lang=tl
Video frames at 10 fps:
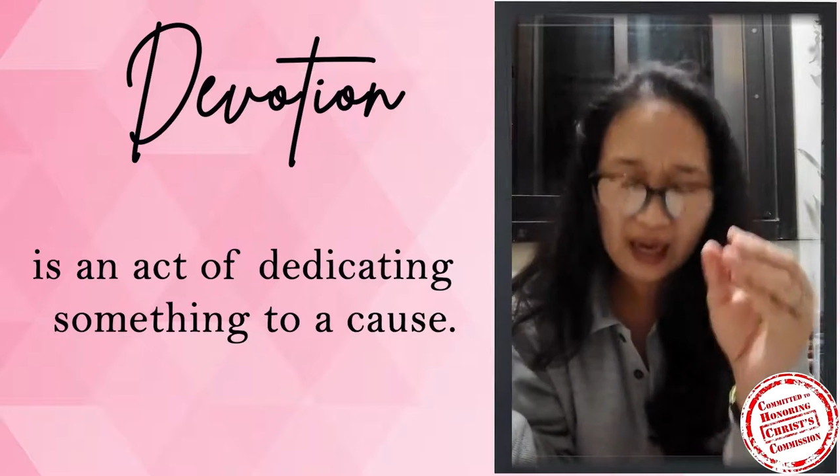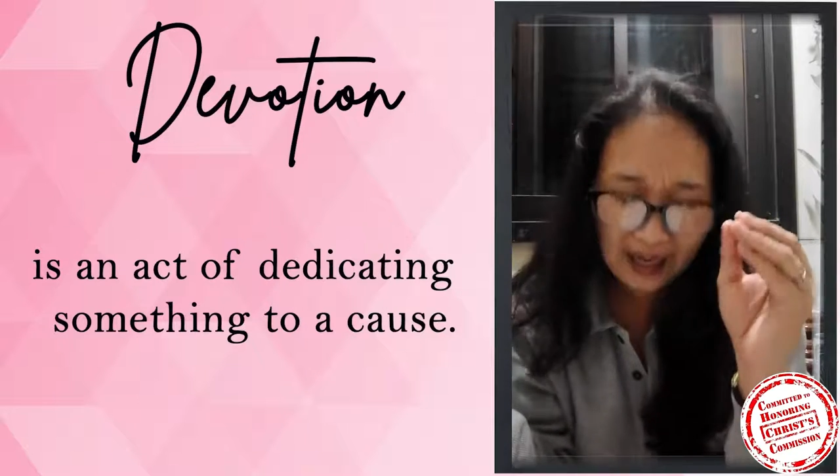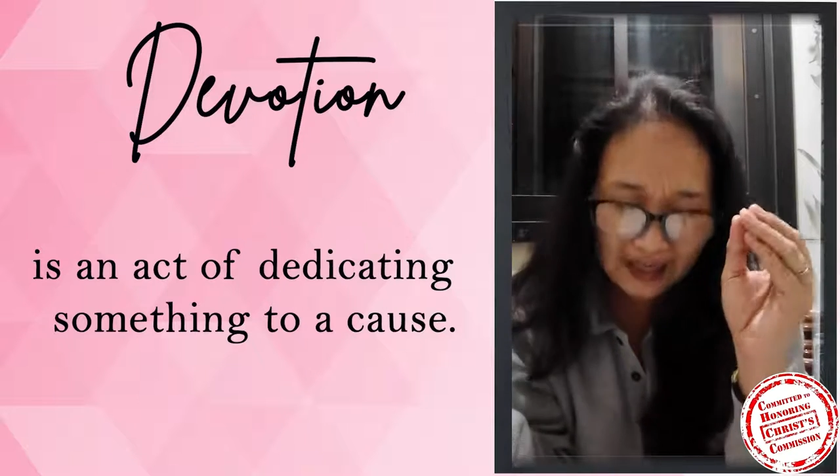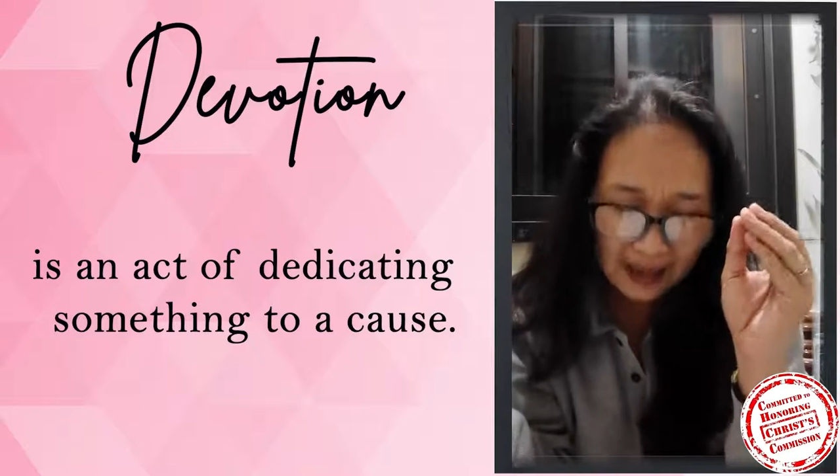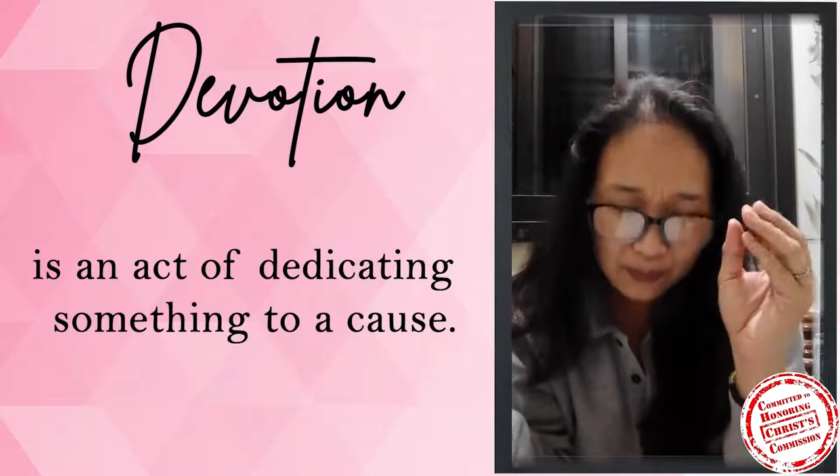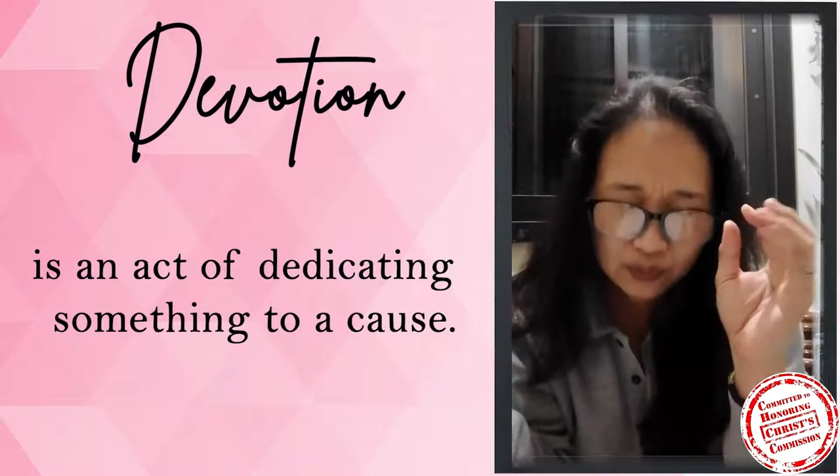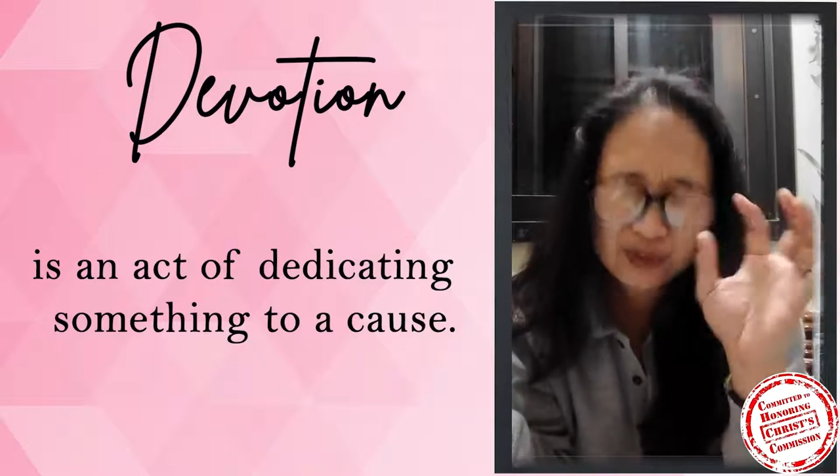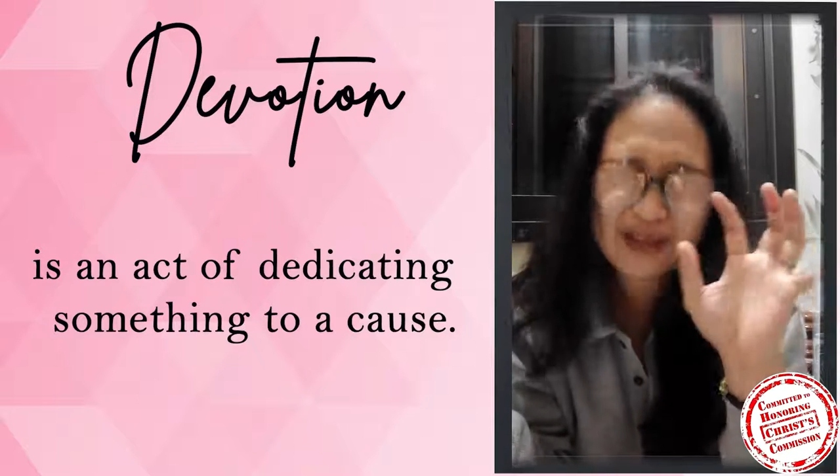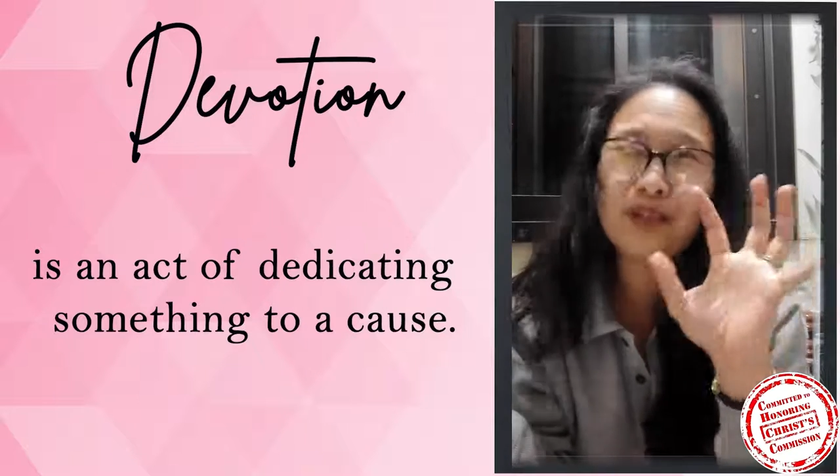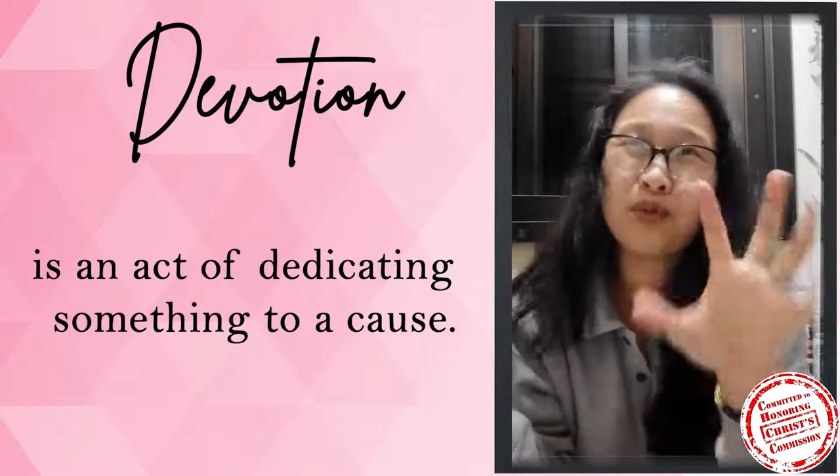Kaya po
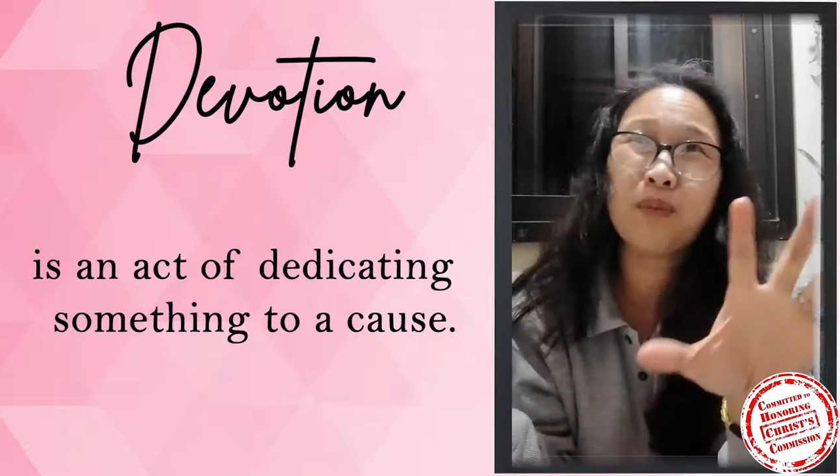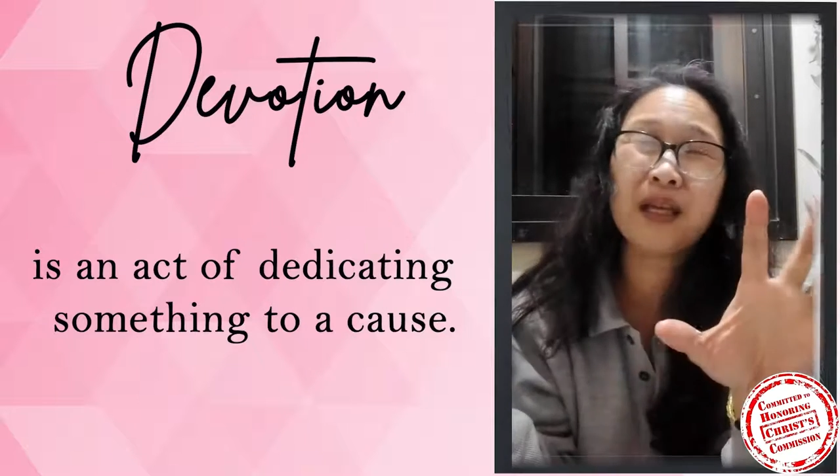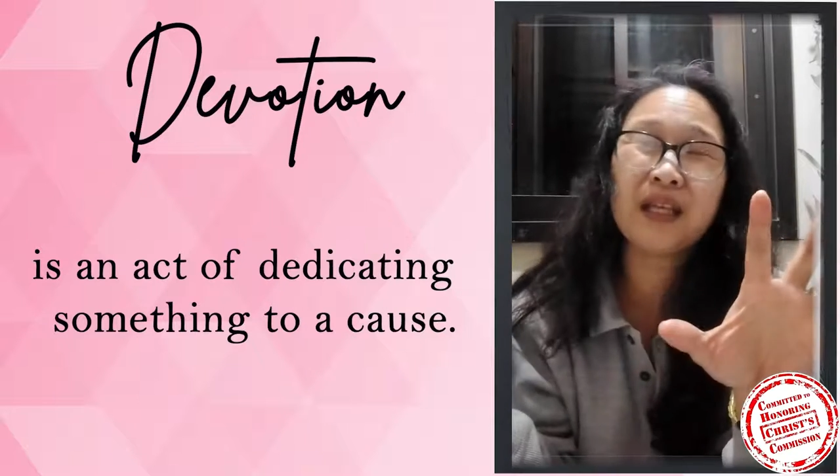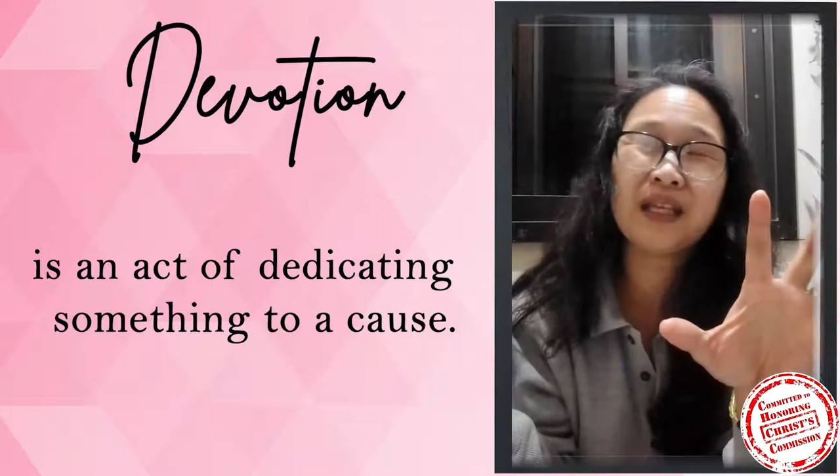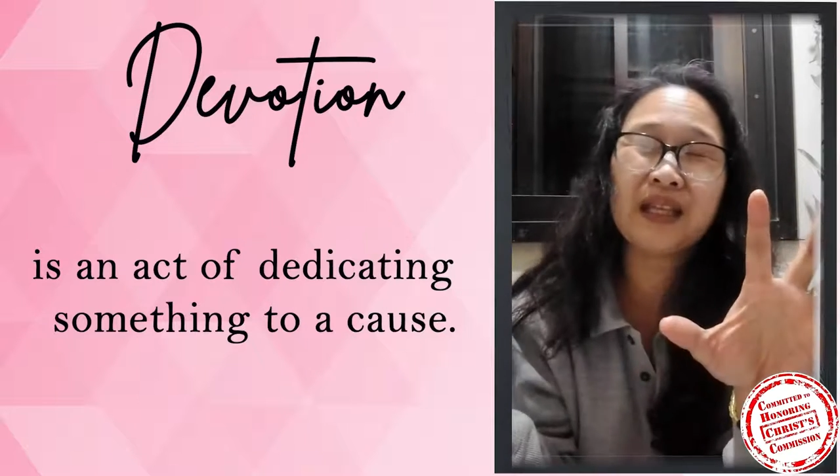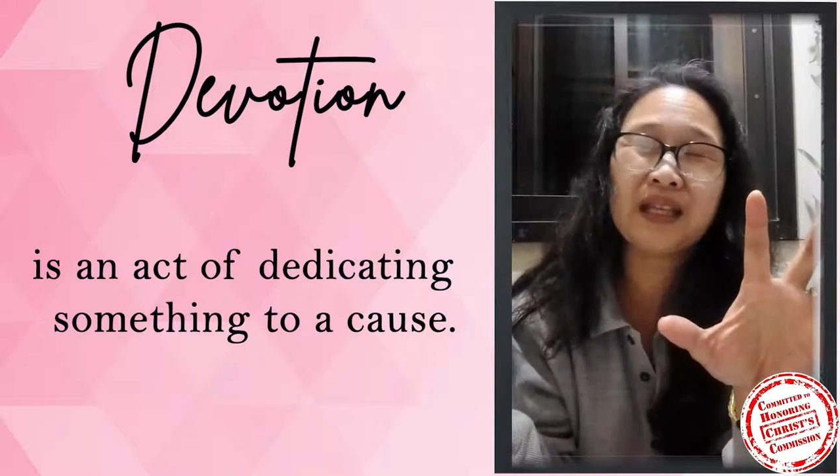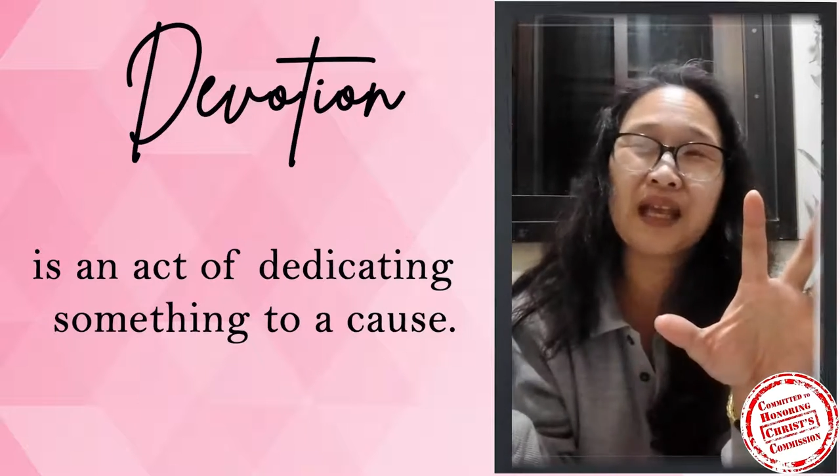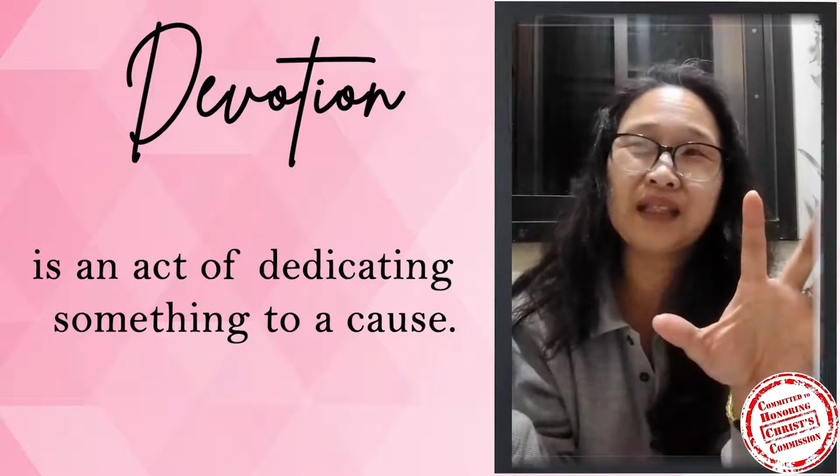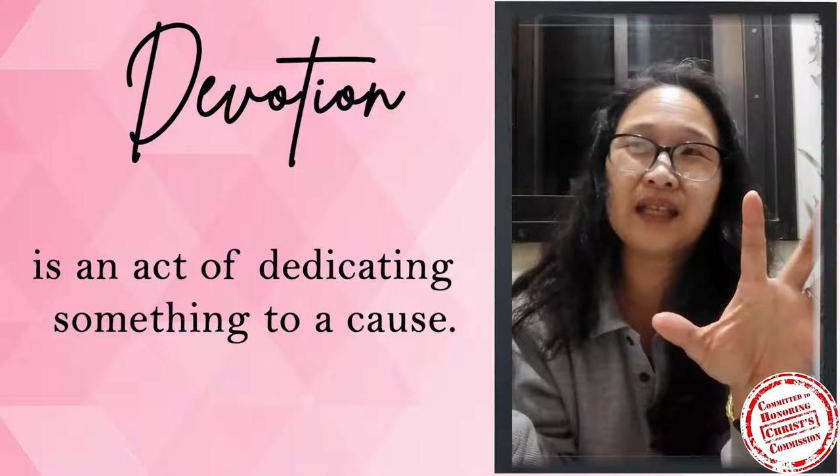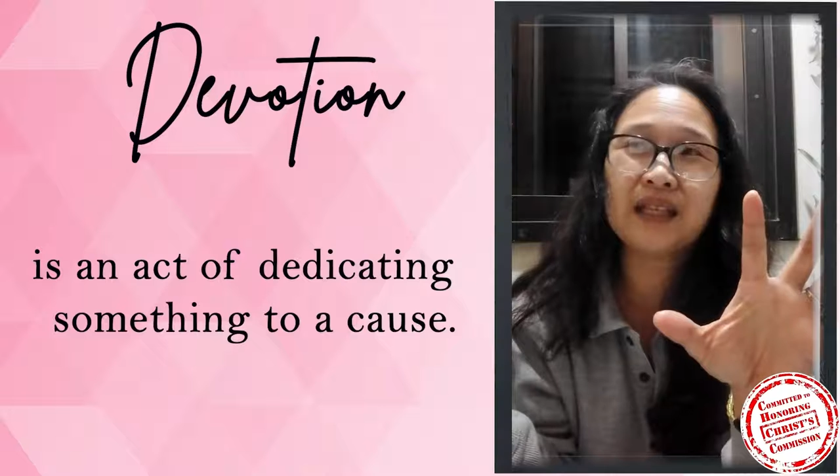dito makikita
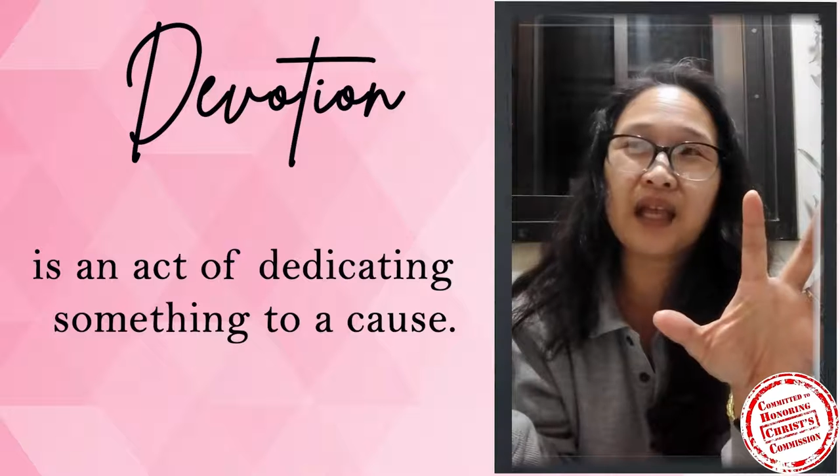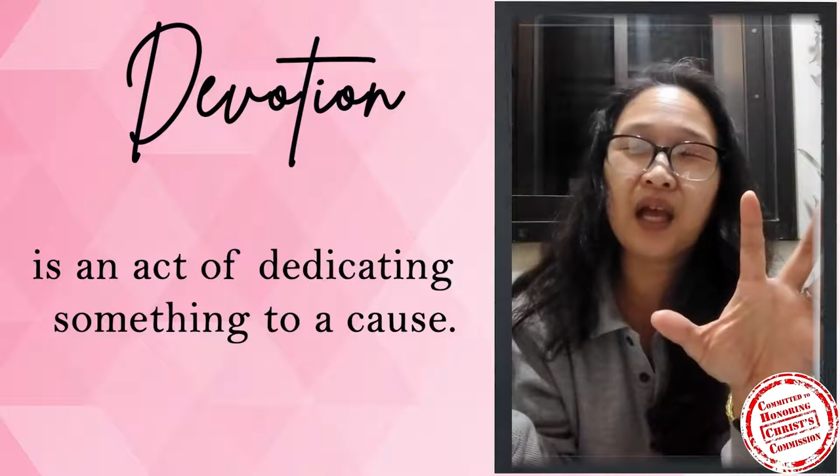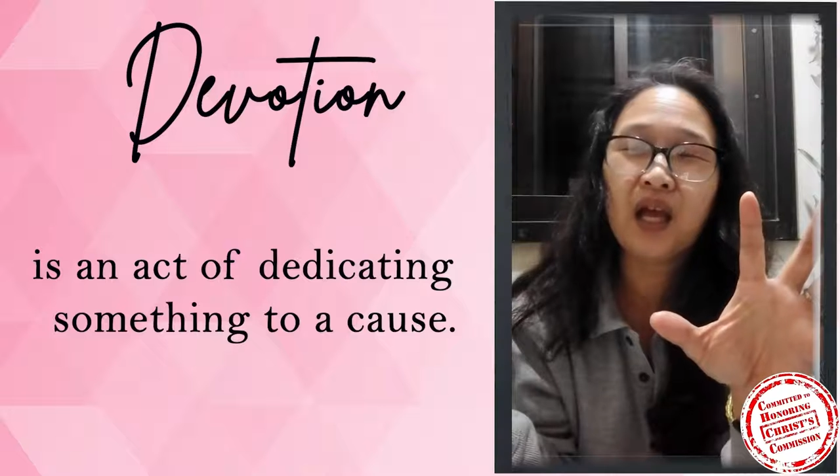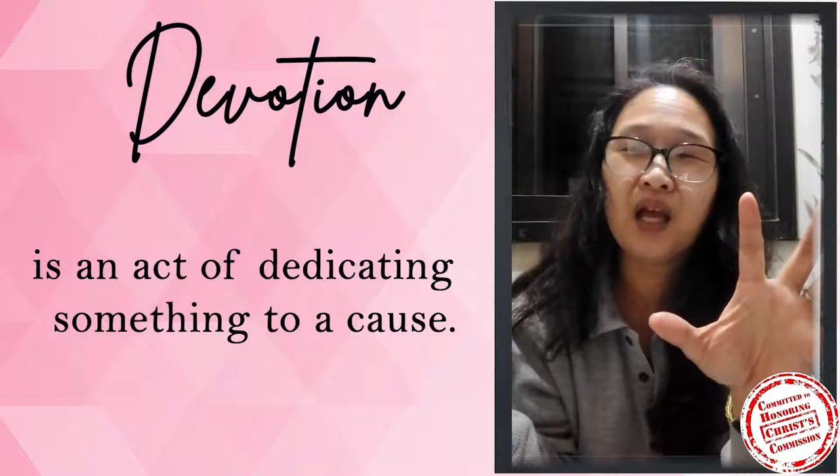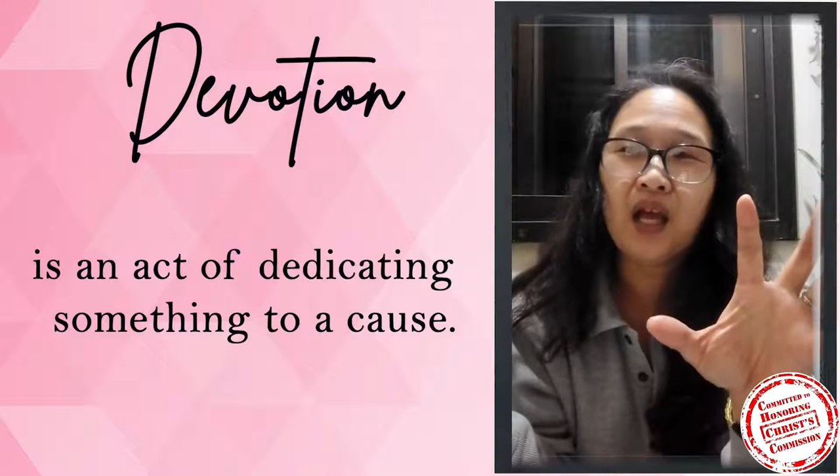natin na